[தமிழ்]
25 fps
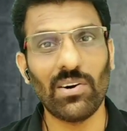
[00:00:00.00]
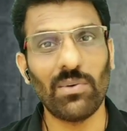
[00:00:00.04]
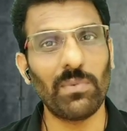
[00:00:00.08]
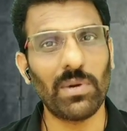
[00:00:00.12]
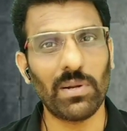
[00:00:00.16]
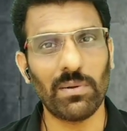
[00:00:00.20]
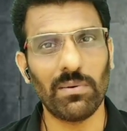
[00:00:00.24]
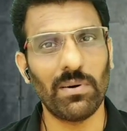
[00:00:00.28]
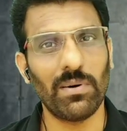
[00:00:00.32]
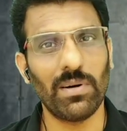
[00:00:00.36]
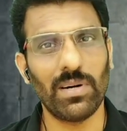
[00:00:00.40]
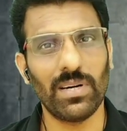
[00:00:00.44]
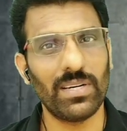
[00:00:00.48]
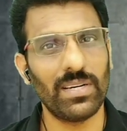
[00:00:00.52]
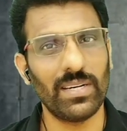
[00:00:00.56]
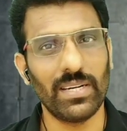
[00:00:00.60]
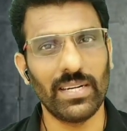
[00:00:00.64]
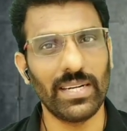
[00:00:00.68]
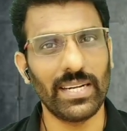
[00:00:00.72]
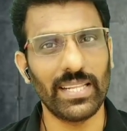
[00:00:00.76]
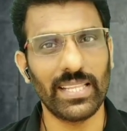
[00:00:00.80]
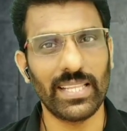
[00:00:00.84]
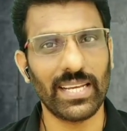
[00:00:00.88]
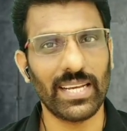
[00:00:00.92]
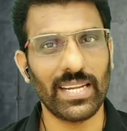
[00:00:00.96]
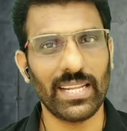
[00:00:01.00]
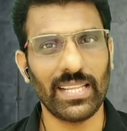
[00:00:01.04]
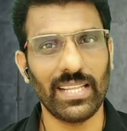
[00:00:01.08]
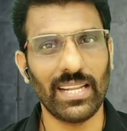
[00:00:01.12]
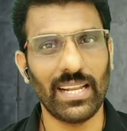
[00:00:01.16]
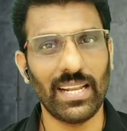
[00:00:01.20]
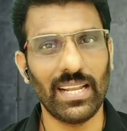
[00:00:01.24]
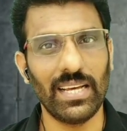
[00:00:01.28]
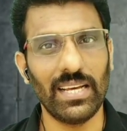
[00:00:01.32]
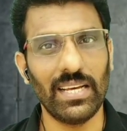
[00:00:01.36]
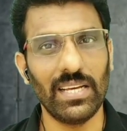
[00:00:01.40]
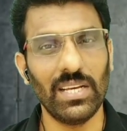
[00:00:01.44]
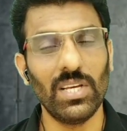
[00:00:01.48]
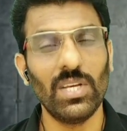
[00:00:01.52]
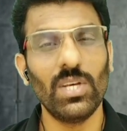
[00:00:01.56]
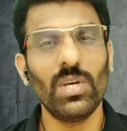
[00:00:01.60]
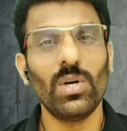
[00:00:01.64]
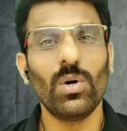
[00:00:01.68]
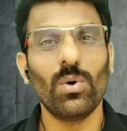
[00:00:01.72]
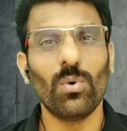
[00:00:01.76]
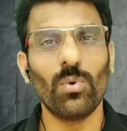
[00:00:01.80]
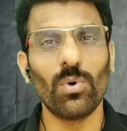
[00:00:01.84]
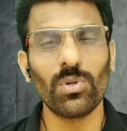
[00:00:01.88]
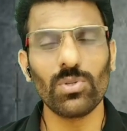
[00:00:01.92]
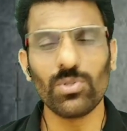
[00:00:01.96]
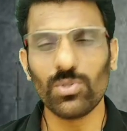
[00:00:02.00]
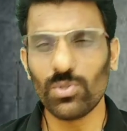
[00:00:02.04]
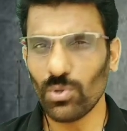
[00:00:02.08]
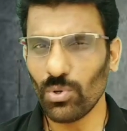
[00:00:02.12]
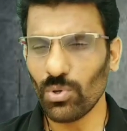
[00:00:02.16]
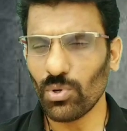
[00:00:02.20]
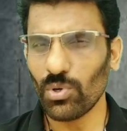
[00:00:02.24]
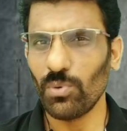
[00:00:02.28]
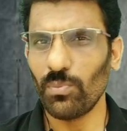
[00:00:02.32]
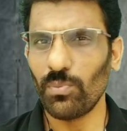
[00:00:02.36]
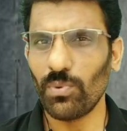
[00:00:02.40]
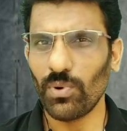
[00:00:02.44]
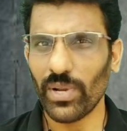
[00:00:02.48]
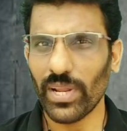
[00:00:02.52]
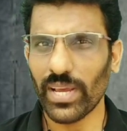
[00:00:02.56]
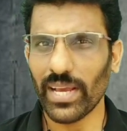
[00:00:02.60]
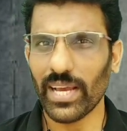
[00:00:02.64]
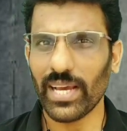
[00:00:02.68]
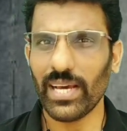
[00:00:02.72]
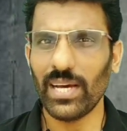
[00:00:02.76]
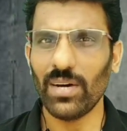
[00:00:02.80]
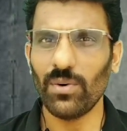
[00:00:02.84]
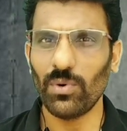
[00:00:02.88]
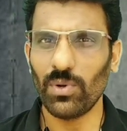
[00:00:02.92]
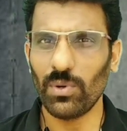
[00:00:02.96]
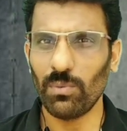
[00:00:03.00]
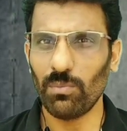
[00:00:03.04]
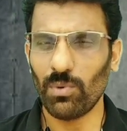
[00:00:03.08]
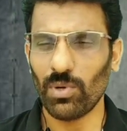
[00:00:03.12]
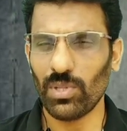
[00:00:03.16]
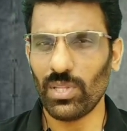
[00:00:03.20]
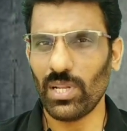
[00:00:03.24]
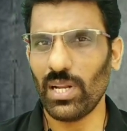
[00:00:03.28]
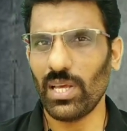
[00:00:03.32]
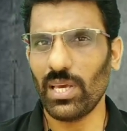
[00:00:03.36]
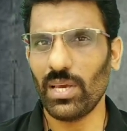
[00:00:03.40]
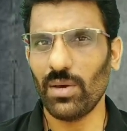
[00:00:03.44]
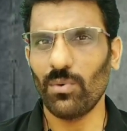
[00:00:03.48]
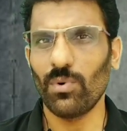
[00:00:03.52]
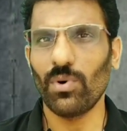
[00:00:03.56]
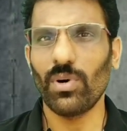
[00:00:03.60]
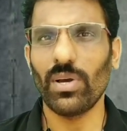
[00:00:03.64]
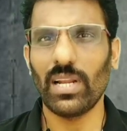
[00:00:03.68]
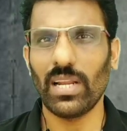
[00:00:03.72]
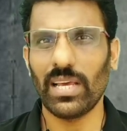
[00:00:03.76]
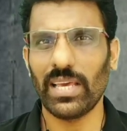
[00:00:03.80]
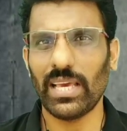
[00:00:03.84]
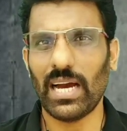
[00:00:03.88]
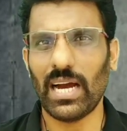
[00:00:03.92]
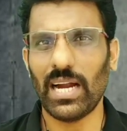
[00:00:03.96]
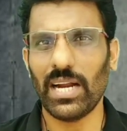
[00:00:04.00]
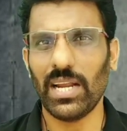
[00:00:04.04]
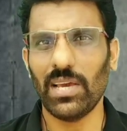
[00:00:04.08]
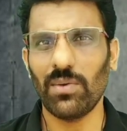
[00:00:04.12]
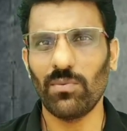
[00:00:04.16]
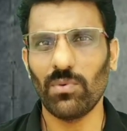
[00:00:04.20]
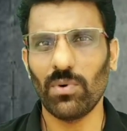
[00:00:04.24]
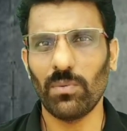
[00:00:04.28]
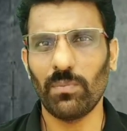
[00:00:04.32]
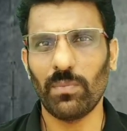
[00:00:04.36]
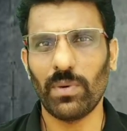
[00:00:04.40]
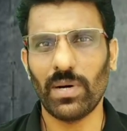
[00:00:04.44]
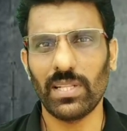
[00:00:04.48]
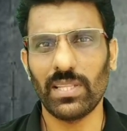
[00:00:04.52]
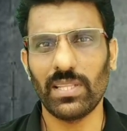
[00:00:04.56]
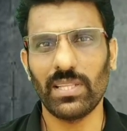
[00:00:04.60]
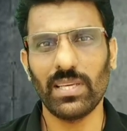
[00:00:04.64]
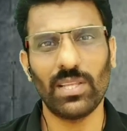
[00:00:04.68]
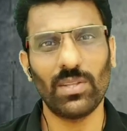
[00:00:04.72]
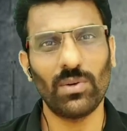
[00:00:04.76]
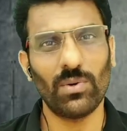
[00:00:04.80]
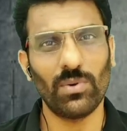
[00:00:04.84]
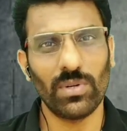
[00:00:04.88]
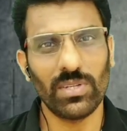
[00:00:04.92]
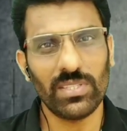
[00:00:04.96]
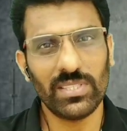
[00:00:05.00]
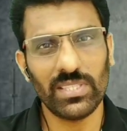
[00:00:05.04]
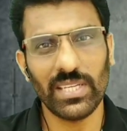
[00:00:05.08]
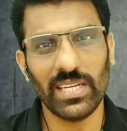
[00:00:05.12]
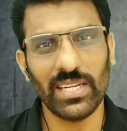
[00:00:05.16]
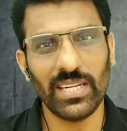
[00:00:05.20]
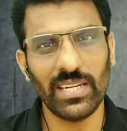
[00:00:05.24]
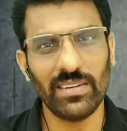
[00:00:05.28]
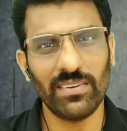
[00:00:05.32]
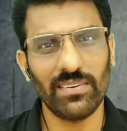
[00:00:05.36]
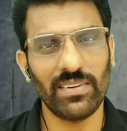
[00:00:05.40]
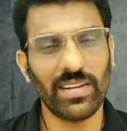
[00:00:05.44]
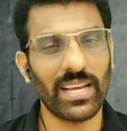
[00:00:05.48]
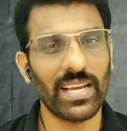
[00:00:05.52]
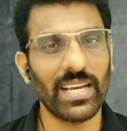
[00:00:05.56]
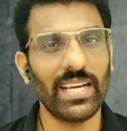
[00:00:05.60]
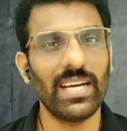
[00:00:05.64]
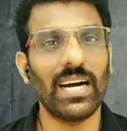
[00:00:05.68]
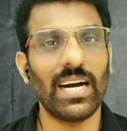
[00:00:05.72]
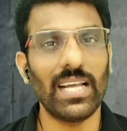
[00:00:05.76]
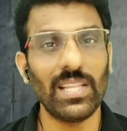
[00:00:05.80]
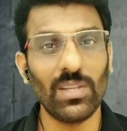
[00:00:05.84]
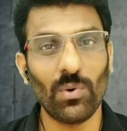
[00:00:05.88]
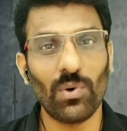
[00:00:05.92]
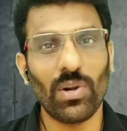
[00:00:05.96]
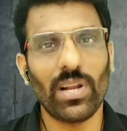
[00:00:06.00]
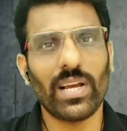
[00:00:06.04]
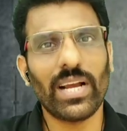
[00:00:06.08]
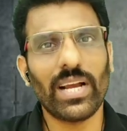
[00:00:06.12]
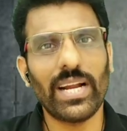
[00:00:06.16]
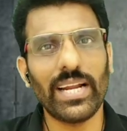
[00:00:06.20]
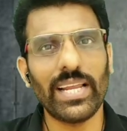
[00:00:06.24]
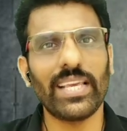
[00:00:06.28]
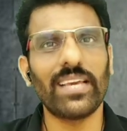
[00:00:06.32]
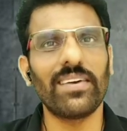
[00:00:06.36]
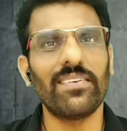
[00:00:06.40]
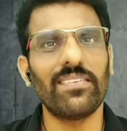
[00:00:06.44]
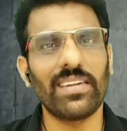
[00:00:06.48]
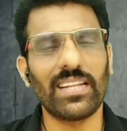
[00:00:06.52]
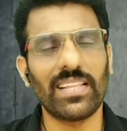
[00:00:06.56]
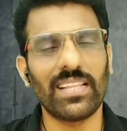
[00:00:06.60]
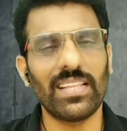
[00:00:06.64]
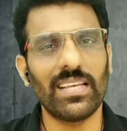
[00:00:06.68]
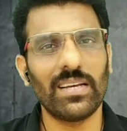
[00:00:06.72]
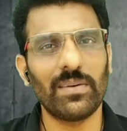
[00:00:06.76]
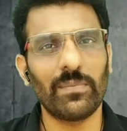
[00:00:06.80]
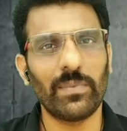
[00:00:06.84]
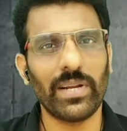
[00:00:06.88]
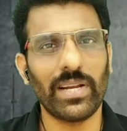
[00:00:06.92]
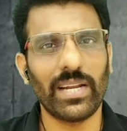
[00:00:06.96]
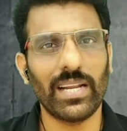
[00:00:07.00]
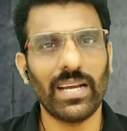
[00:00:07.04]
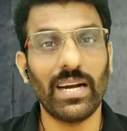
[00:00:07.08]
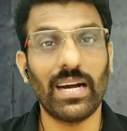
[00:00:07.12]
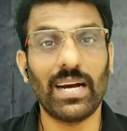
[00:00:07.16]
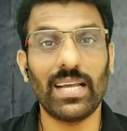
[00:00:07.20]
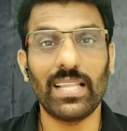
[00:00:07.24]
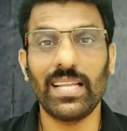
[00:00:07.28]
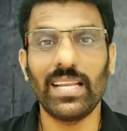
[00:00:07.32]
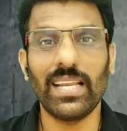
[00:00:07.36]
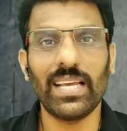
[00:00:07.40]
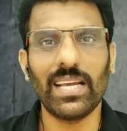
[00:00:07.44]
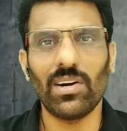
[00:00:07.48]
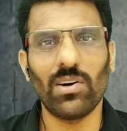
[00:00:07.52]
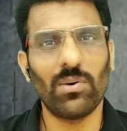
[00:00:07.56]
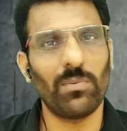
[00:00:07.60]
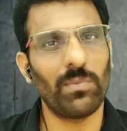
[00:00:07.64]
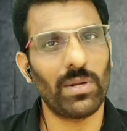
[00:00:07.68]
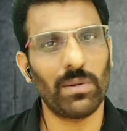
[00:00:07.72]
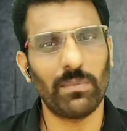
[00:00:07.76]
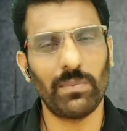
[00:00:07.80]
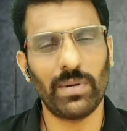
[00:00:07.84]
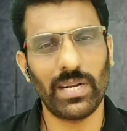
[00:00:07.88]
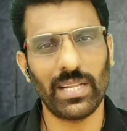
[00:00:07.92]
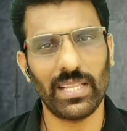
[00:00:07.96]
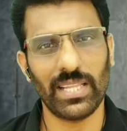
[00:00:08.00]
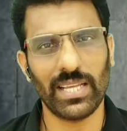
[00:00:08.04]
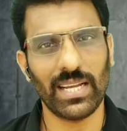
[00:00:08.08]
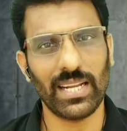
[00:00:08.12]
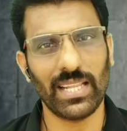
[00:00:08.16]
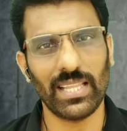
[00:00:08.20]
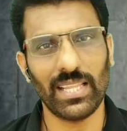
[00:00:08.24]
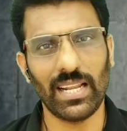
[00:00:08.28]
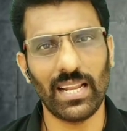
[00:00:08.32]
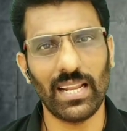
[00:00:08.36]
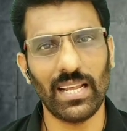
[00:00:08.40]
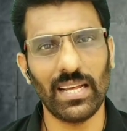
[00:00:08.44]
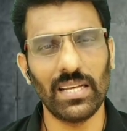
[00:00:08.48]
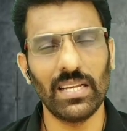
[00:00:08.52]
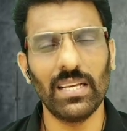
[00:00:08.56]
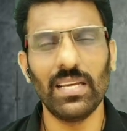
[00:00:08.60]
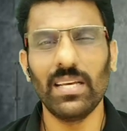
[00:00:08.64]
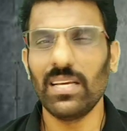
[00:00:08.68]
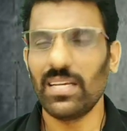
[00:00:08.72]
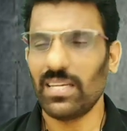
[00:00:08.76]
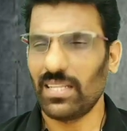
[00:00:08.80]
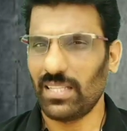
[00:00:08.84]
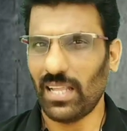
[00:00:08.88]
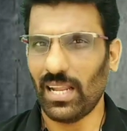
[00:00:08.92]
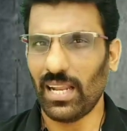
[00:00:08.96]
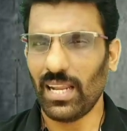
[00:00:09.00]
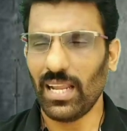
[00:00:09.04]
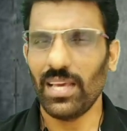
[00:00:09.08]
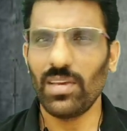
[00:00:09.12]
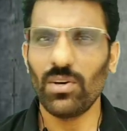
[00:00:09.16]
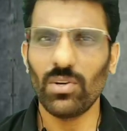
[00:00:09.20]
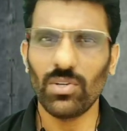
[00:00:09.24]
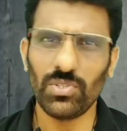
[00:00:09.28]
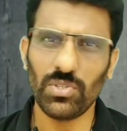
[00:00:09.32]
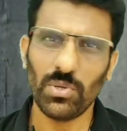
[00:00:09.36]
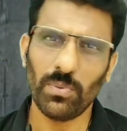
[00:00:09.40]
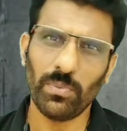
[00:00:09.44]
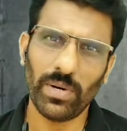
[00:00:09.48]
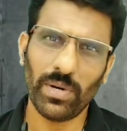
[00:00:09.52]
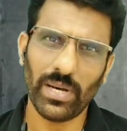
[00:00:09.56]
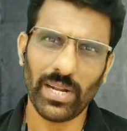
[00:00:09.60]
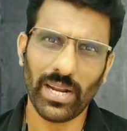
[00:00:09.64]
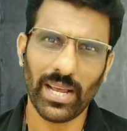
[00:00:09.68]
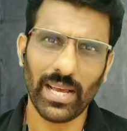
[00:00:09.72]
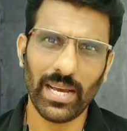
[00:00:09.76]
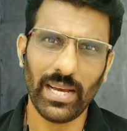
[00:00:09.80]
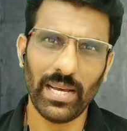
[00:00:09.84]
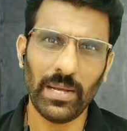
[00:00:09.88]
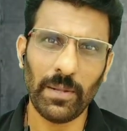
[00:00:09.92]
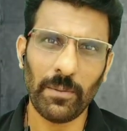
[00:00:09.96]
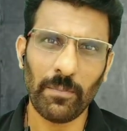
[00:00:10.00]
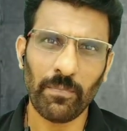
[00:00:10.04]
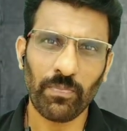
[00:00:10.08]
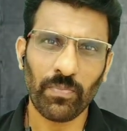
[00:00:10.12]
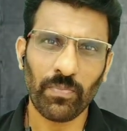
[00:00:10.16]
அவமானமாக எடுத்துக்கிறது இல்லை ஒரு ஜூக்கு போறீங்க ஒரு முதலையவோ இல்லை யானையவோ பார்த்து ஏதோ ஒன்று சீந்து வரீங்க அது உங்களை கடிக்க வருது அப்படின்னா அதை நீங்கள் அவமானமாக எடுத்துக்கிறது இல்லை நல்லா யோசிச்சு பாருங்கள்